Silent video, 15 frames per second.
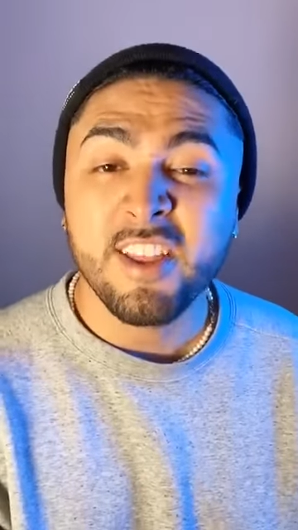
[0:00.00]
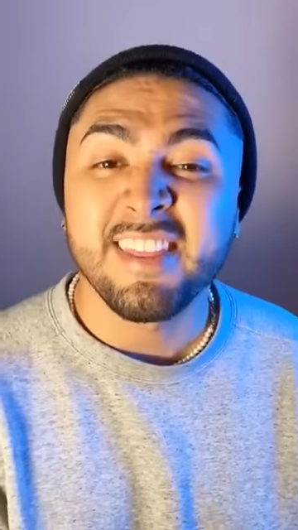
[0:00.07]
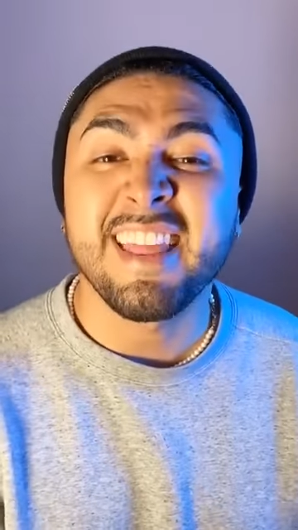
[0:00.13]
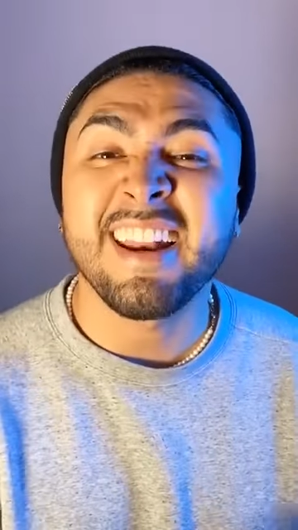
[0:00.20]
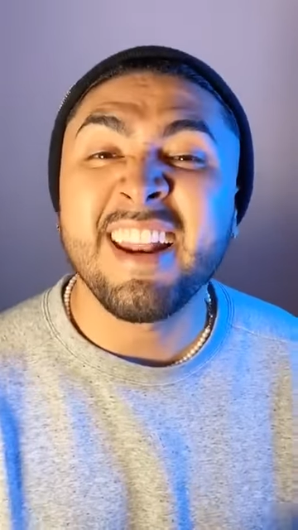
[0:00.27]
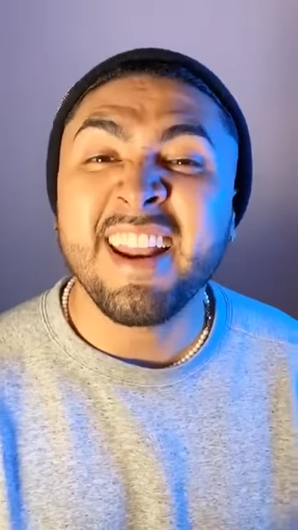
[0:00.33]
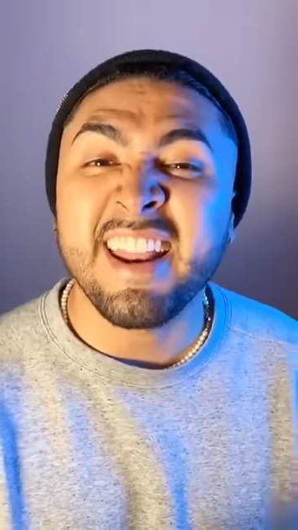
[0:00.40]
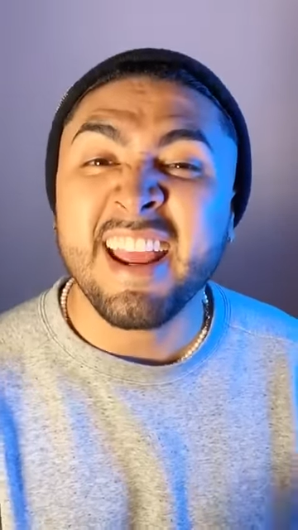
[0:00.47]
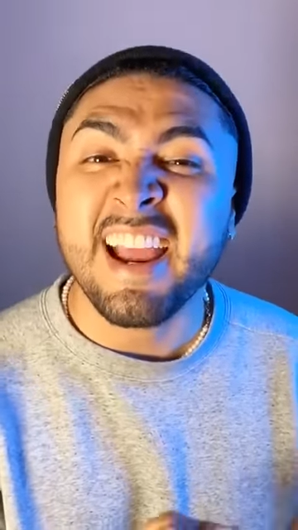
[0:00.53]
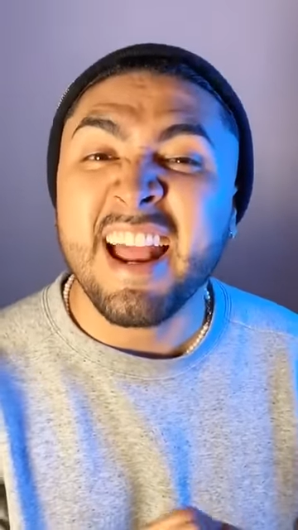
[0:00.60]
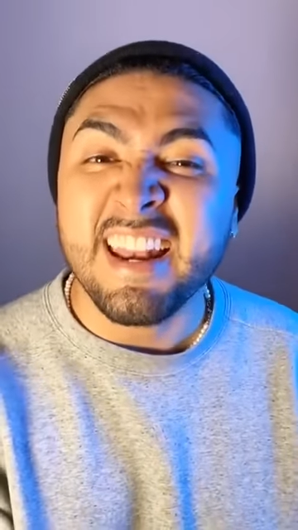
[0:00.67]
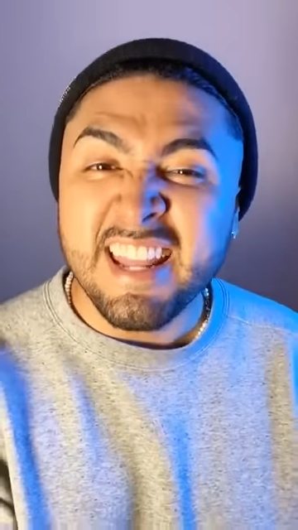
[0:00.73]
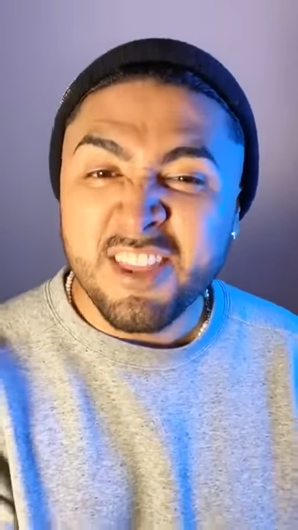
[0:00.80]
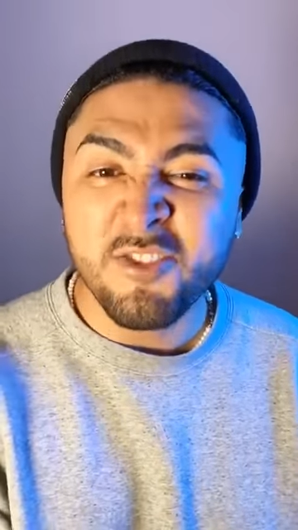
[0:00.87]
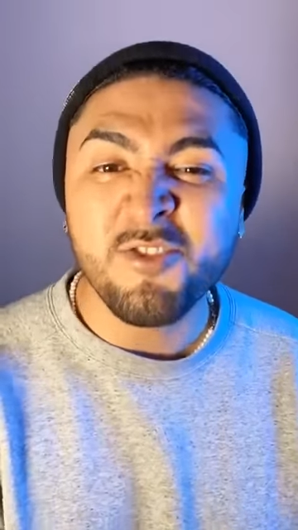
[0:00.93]
darle
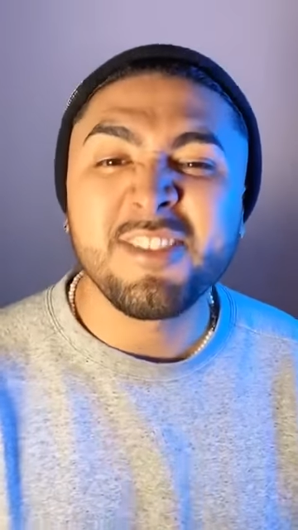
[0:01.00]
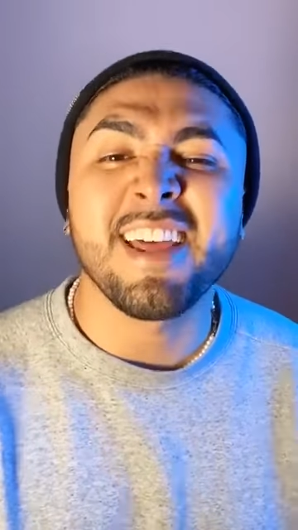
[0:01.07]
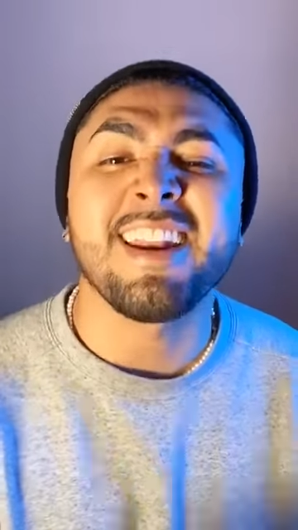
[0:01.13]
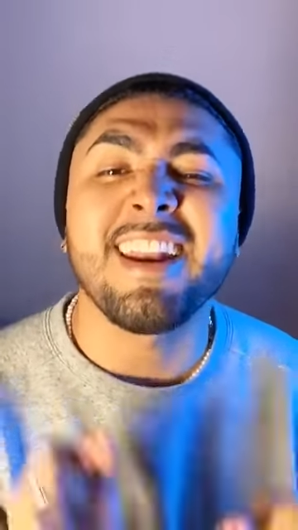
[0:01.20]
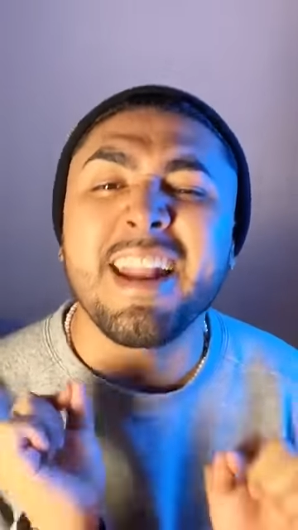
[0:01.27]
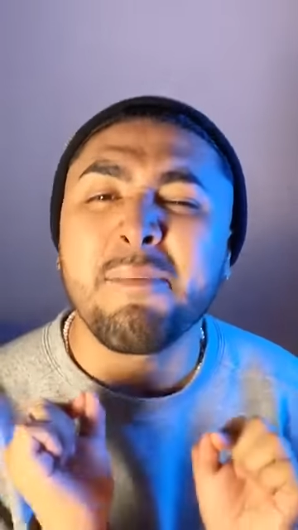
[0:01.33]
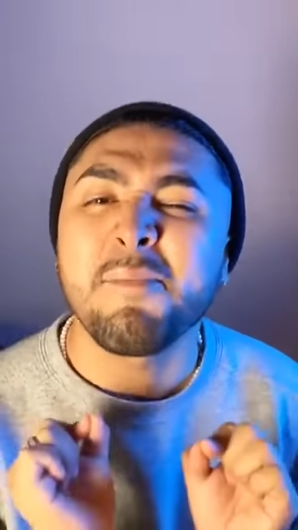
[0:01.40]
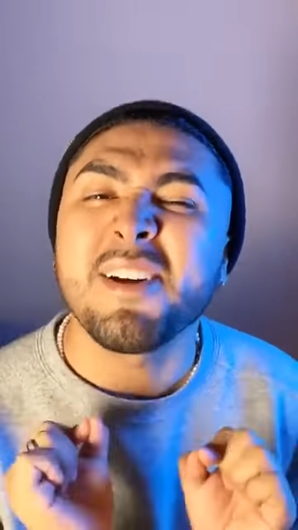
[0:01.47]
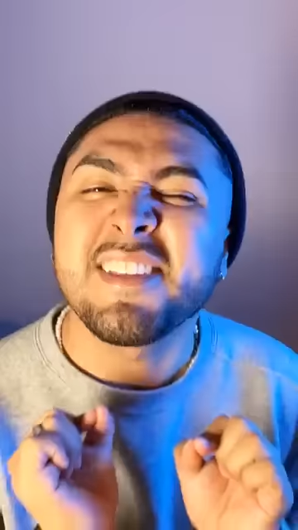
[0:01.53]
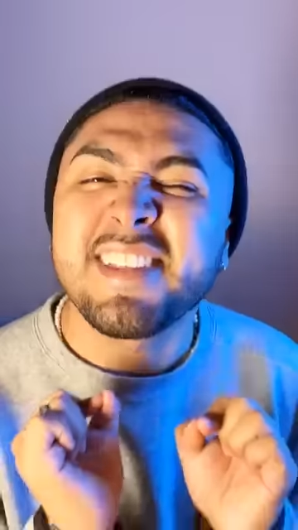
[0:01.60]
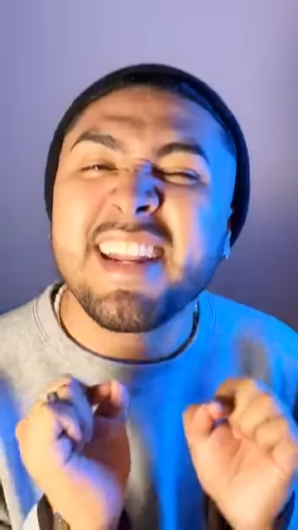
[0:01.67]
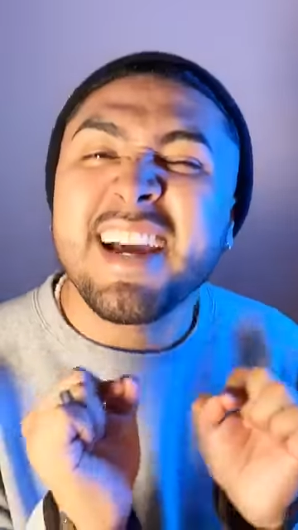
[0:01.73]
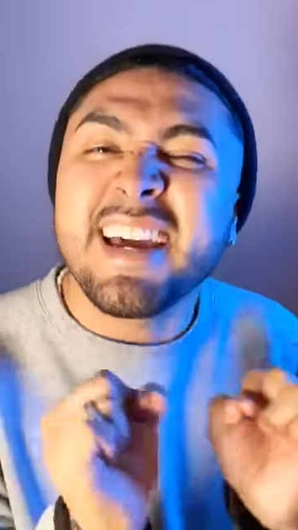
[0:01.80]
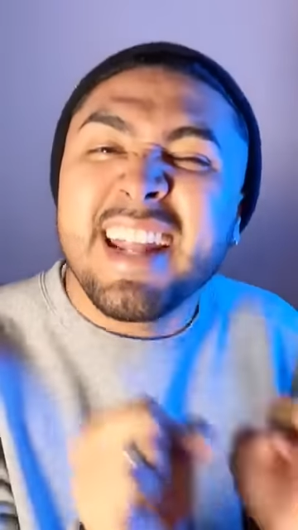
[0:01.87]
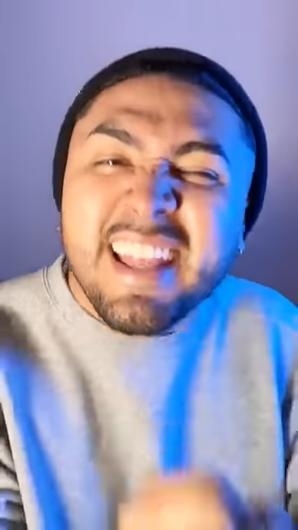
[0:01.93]
regalitos, darle la
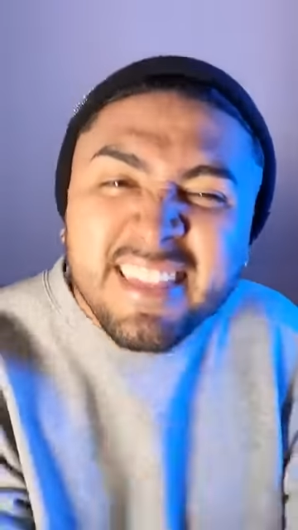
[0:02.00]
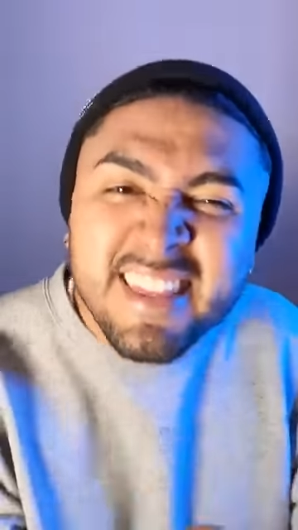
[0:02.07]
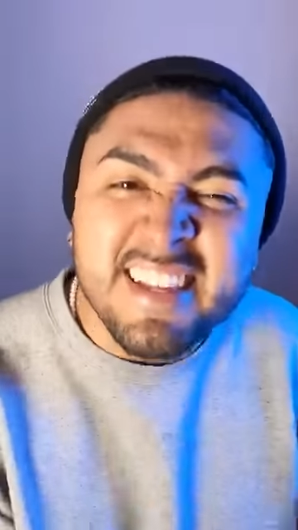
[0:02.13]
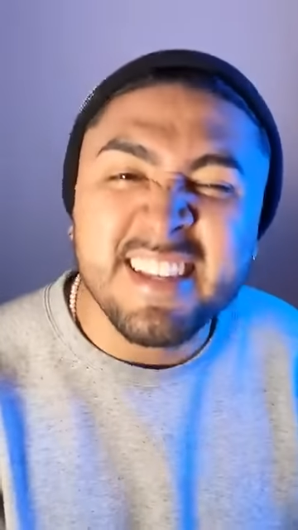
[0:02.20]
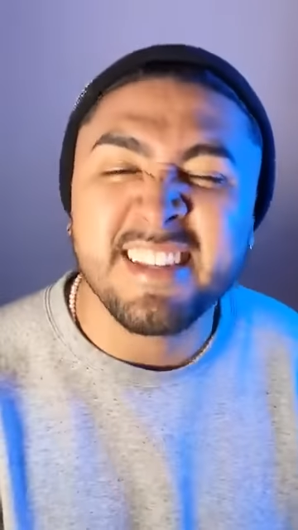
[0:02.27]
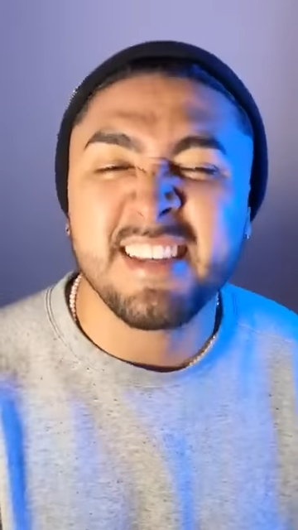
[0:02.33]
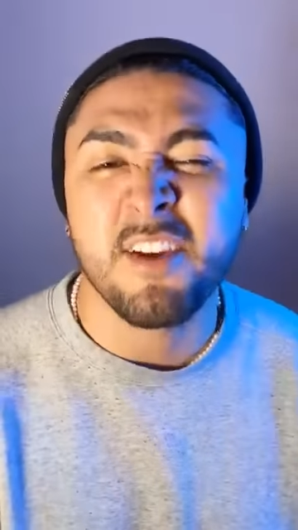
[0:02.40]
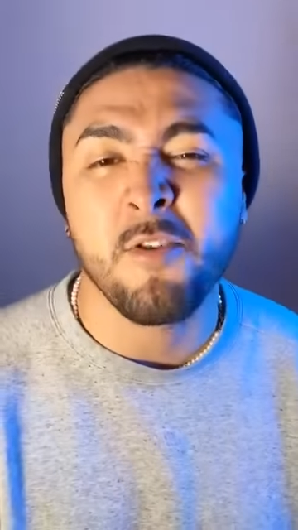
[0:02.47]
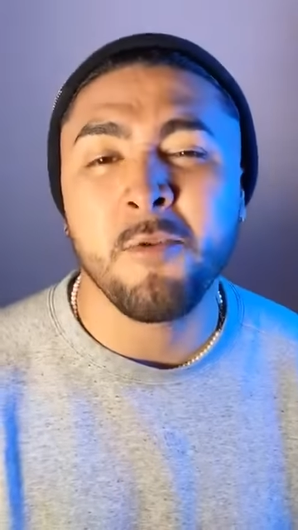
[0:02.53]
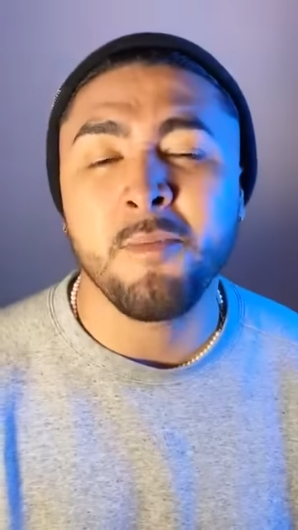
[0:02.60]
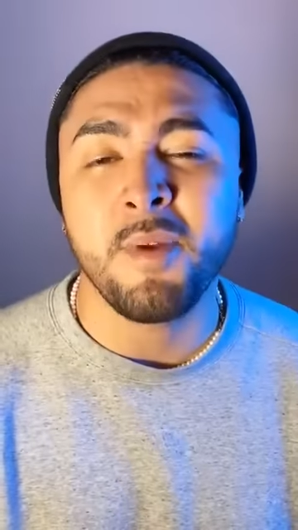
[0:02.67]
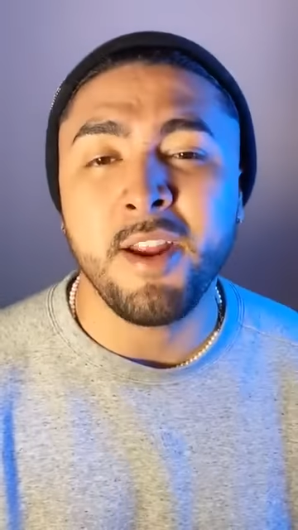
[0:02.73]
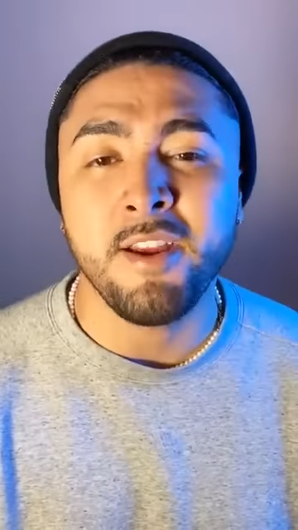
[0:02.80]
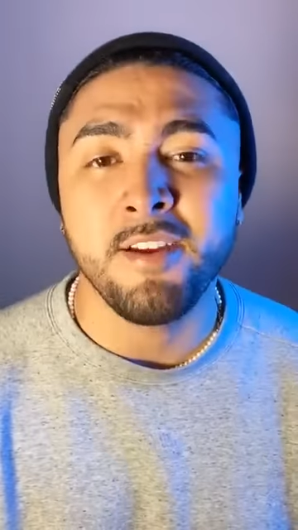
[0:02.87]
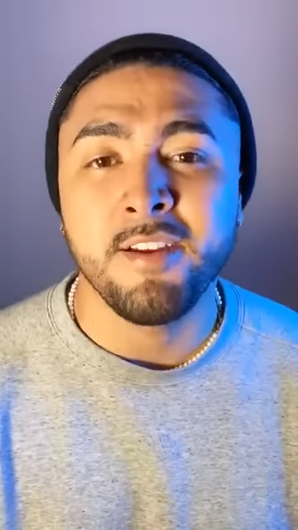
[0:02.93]
muestra gratis a ese
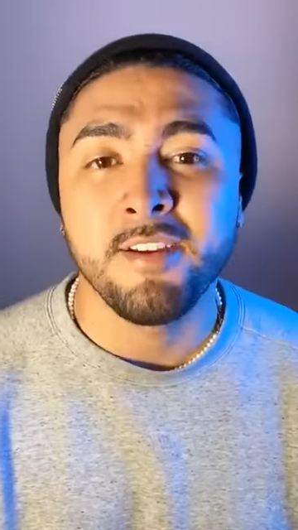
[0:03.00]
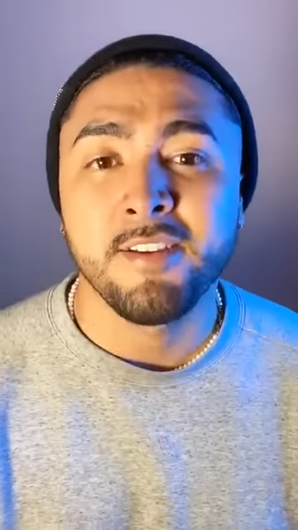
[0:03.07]
hombre